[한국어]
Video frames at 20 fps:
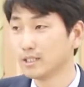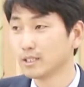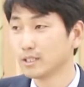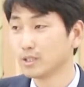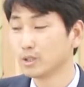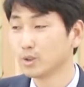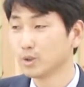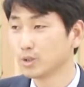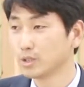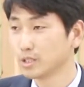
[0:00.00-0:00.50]

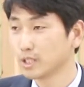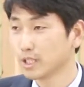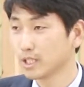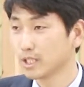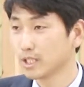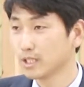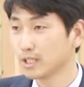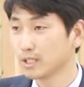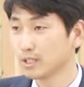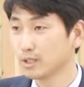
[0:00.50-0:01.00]
그리고
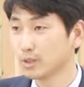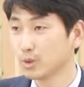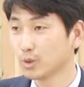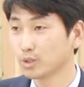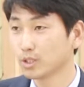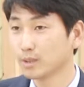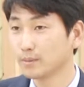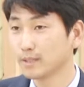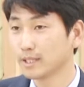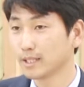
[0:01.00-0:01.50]
이제 그
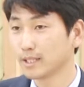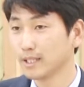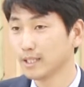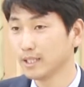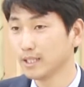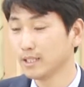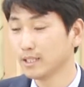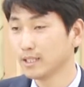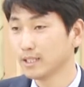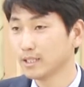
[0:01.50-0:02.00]

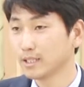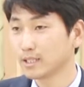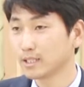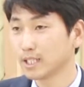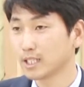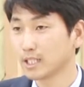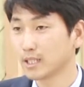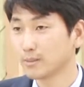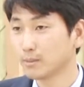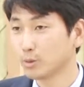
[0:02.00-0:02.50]
요셉에게
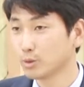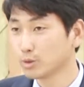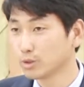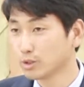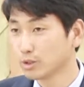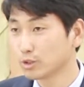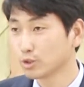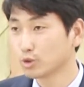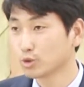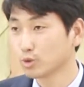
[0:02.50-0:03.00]
자기의 모든
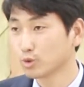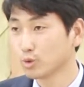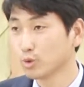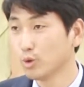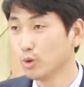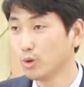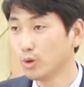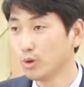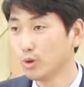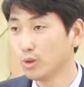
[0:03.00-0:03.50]
것을
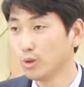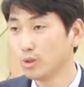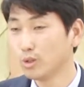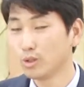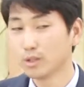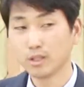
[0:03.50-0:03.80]
주고